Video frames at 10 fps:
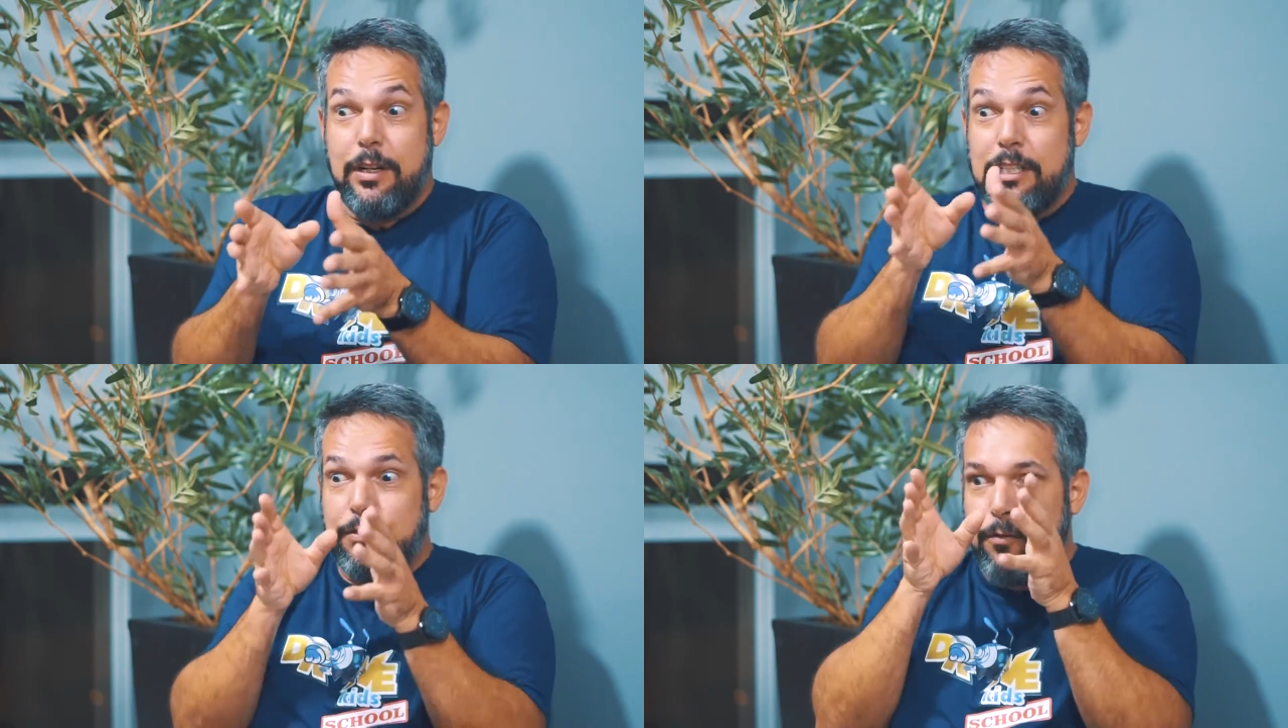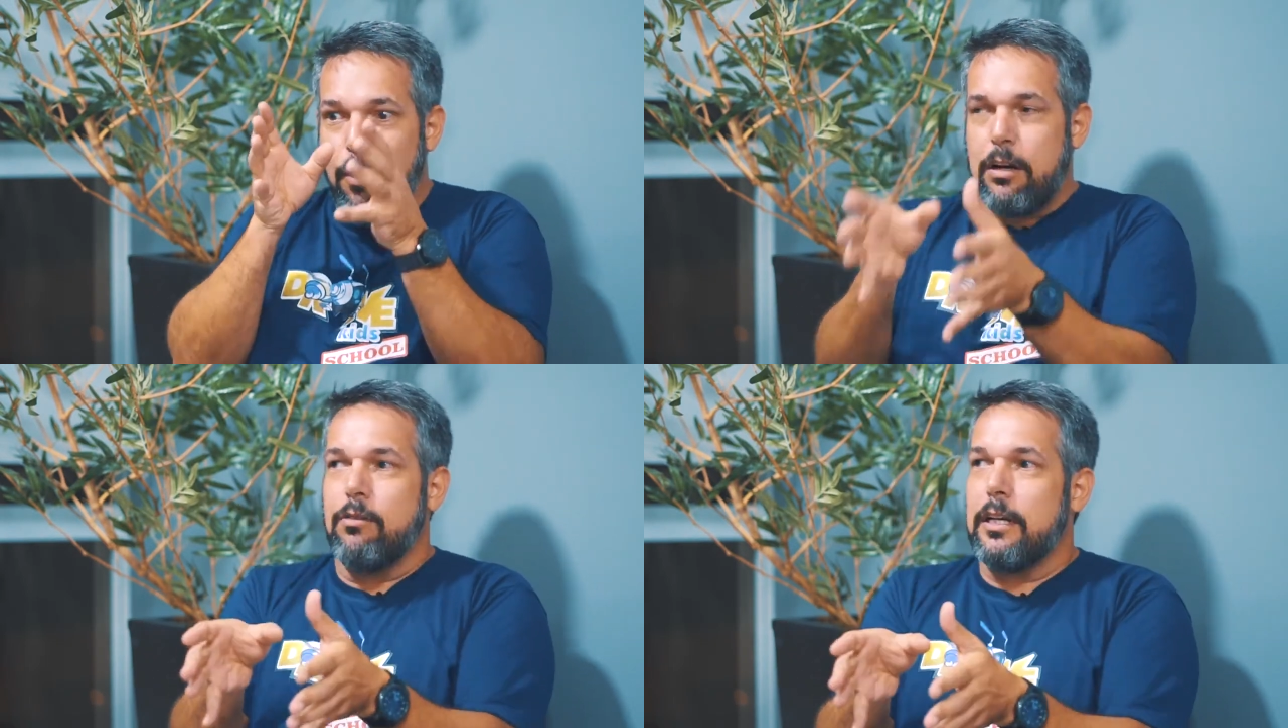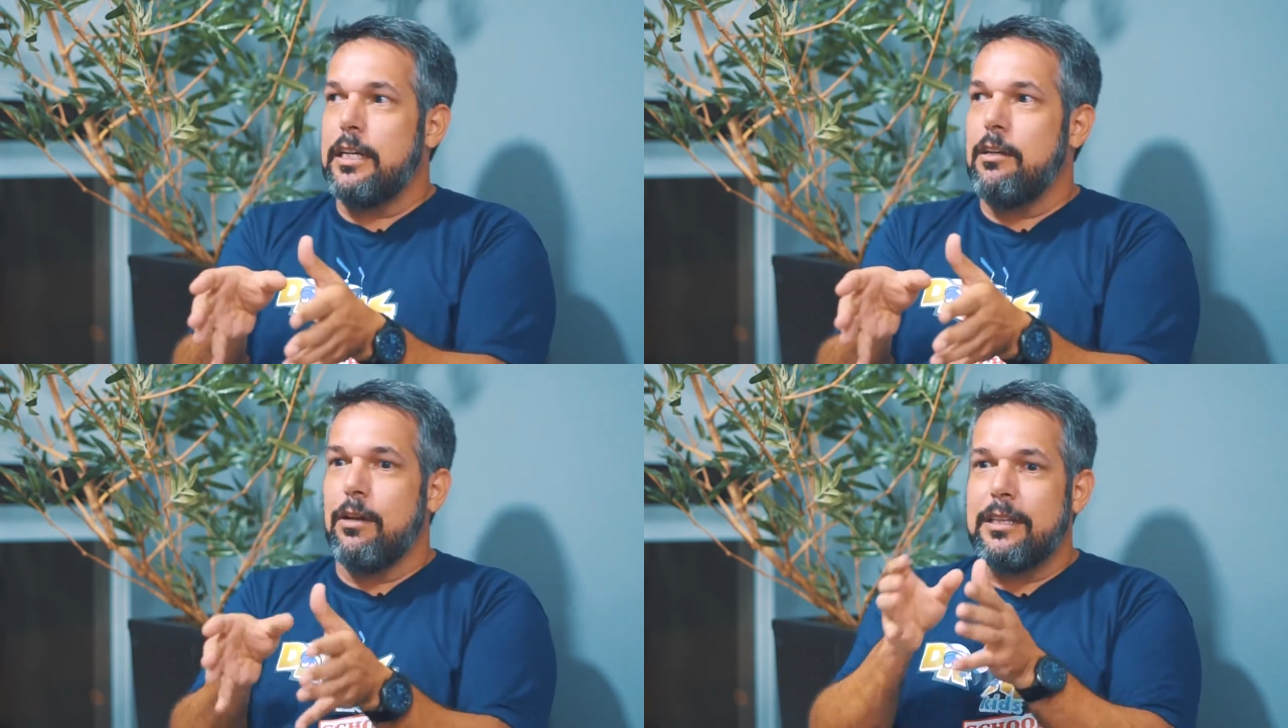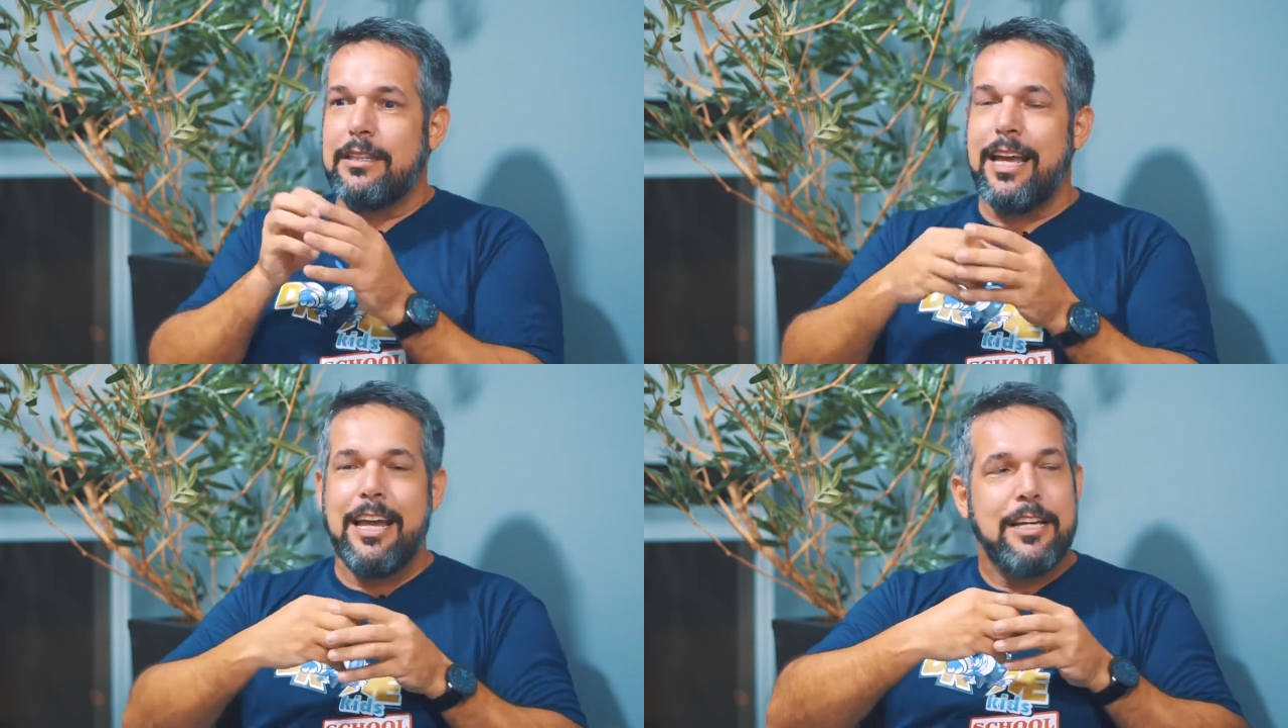eles focam naquilo
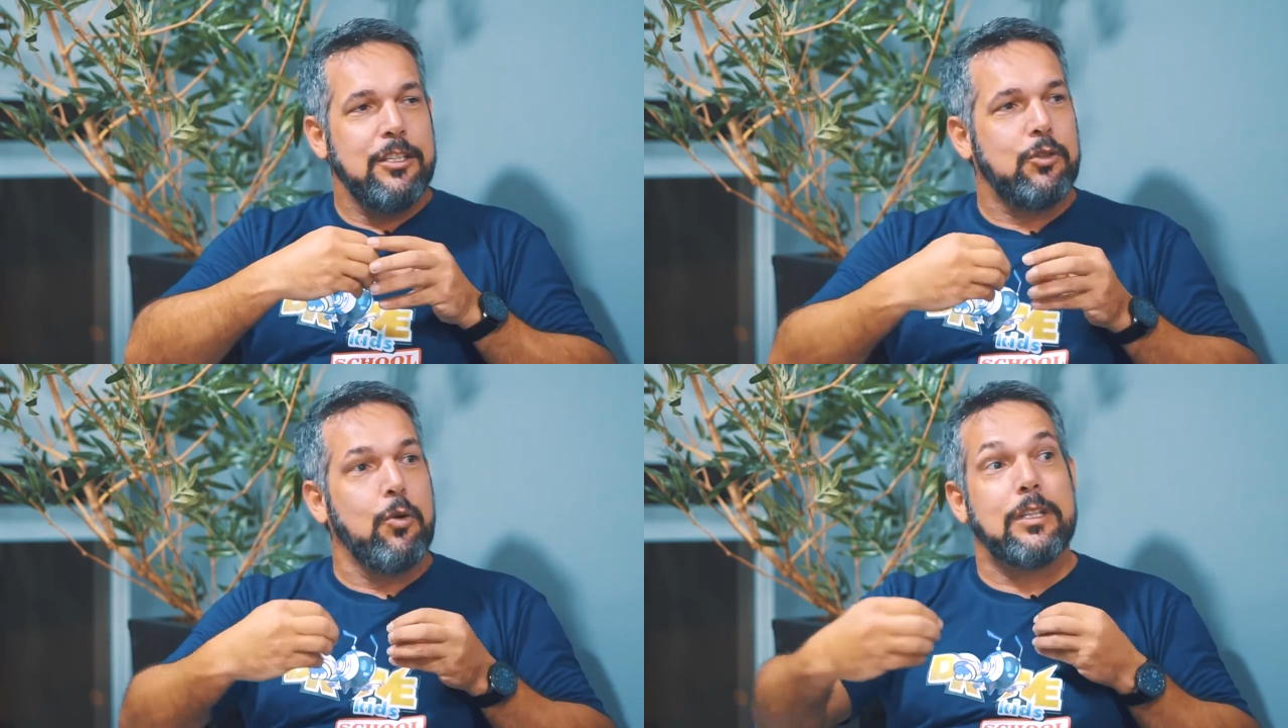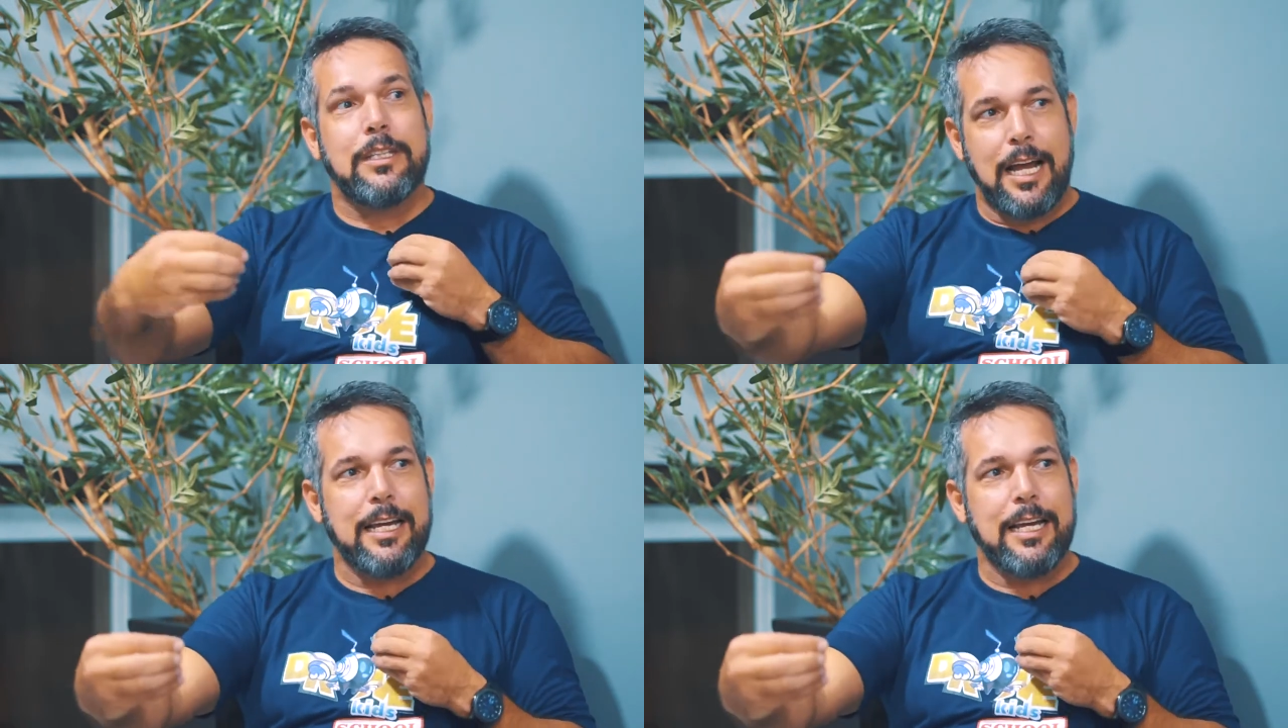até esgotar